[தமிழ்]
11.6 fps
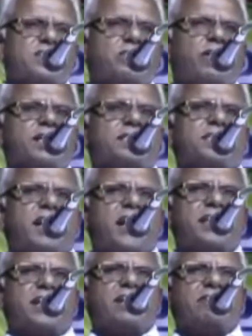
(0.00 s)

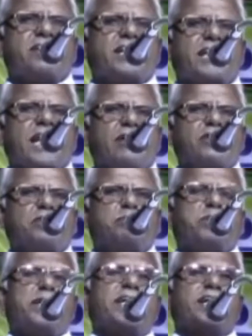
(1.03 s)
சிவாச்சாரியார் வீட்டிலாவது
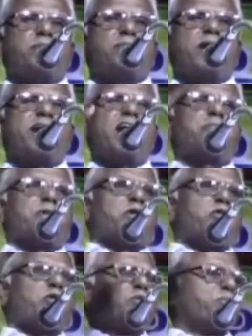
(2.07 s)
பெண் எடுப்பானா
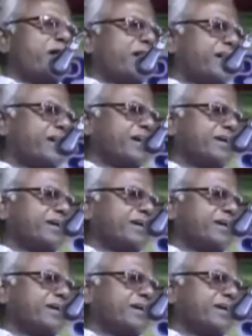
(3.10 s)
பெண் கொடுப்பானா